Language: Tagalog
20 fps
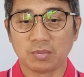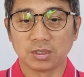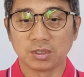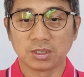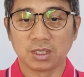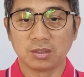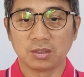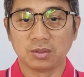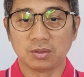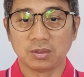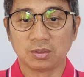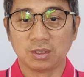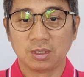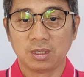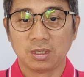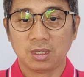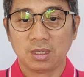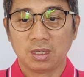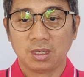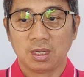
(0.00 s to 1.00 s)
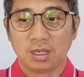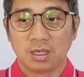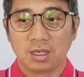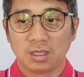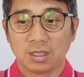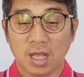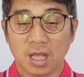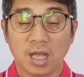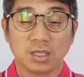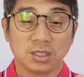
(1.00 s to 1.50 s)
siya doon.
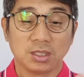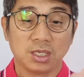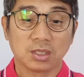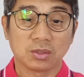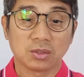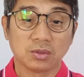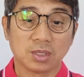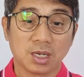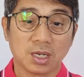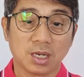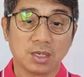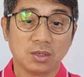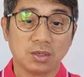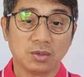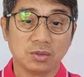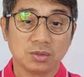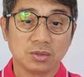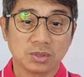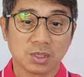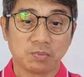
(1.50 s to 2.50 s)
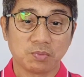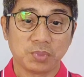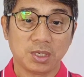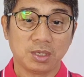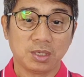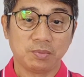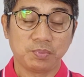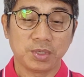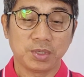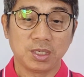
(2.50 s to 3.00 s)
Naandito na ngayon sa
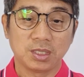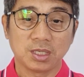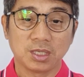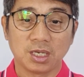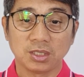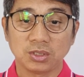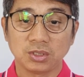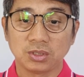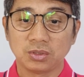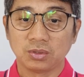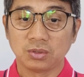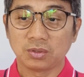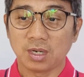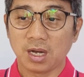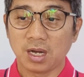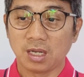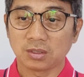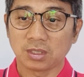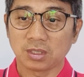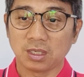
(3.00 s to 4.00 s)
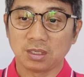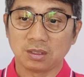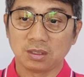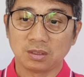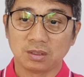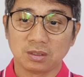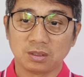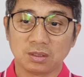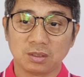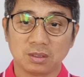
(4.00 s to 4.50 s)
Pilipinas yung ating
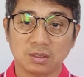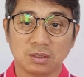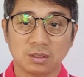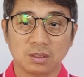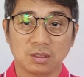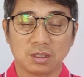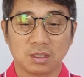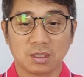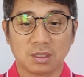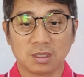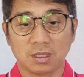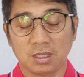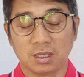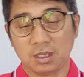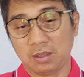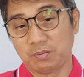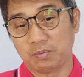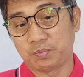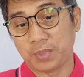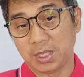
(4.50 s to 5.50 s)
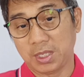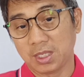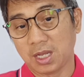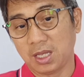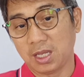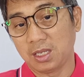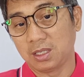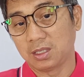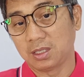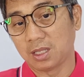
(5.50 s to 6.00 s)

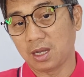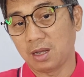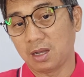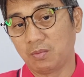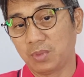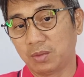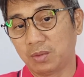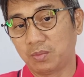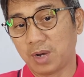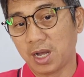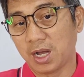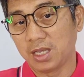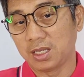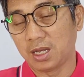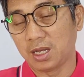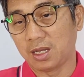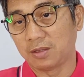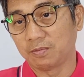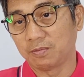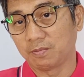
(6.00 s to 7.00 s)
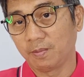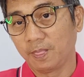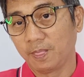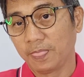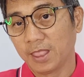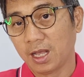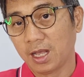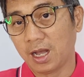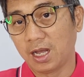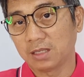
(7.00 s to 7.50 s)
Pinay na kababayan
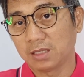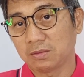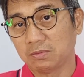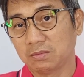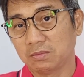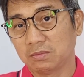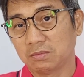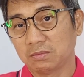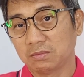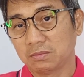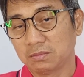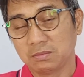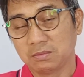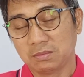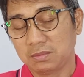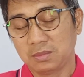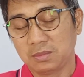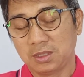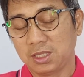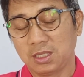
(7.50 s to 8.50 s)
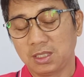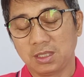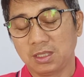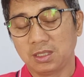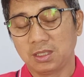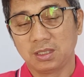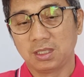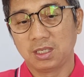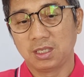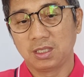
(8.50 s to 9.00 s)
at hindi
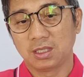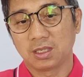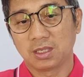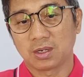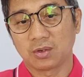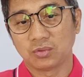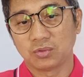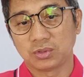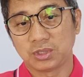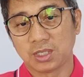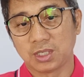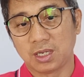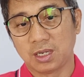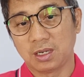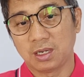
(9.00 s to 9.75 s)
hindi na raw siya